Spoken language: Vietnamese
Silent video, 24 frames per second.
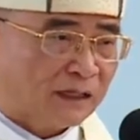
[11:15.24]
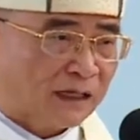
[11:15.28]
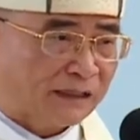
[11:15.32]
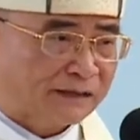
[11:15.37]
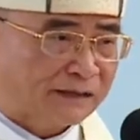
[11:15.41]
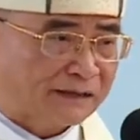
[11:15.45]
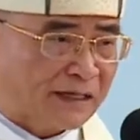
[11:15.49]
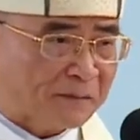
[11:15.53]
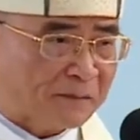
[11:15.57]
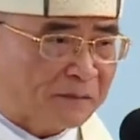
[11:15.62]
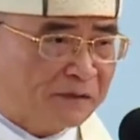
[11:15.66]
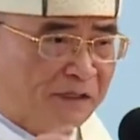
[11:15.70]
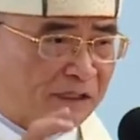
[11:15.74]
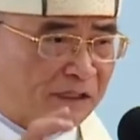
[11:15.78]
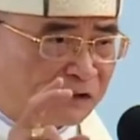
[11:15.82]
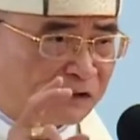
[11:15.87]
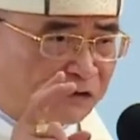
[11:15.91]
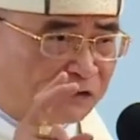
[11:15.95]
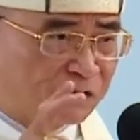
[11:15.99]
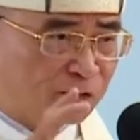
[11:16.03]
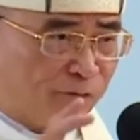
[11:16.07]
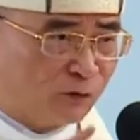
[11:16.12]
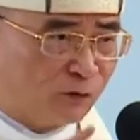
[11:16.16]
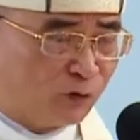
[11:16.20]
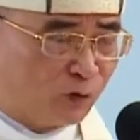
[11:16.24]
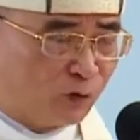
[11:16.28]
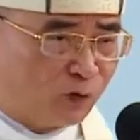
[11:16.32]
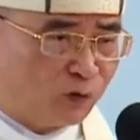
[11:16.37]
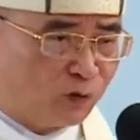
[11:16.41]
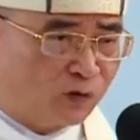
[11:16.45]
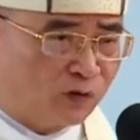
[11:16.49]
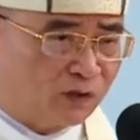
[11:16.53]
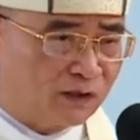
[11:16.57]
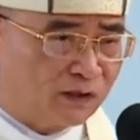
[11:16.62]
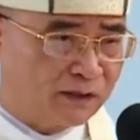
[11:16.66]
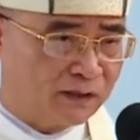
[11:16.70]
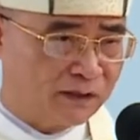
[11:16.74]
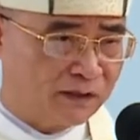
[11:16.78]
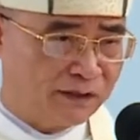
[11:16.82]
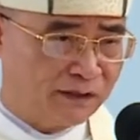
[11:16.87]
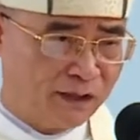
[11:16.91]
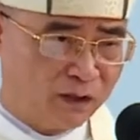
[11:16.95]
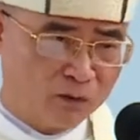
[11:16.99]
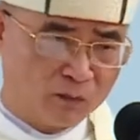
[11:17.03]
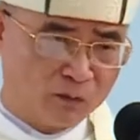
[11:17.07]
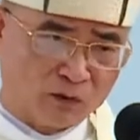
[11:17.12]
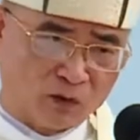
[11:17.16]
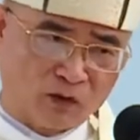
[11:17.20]
Anh em nhận sứ vụ
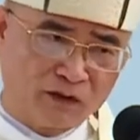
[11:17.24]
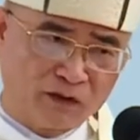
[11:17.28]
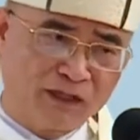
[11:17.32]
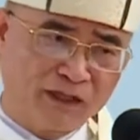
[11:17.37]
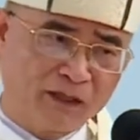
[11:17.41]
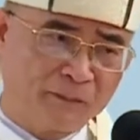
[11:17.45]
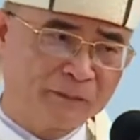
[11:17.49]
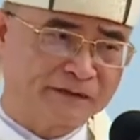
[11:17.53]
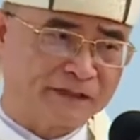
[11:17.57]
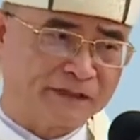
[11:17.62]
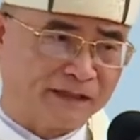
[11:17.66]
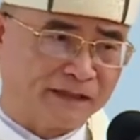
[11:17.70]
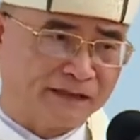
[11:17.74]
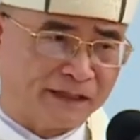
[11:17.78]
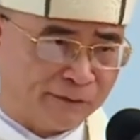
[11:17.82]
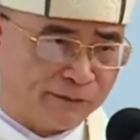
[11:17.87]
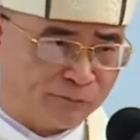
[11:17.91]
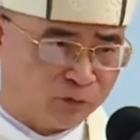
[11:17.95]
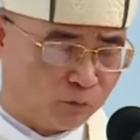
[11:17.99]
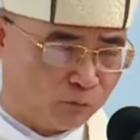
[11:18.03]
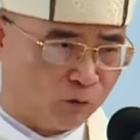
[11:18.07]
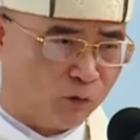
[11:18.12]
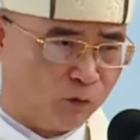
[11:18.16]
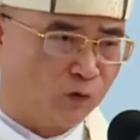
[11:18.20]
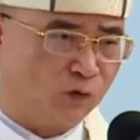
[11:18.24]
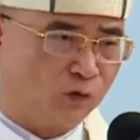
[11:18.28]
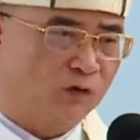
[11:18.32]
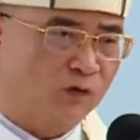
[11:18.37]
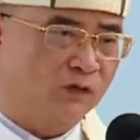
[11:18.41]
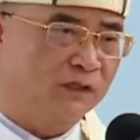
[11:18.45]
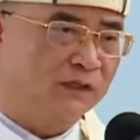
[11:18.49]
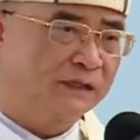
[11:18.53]
nếu mà nói nghiêm chỉnh là để phục vụ.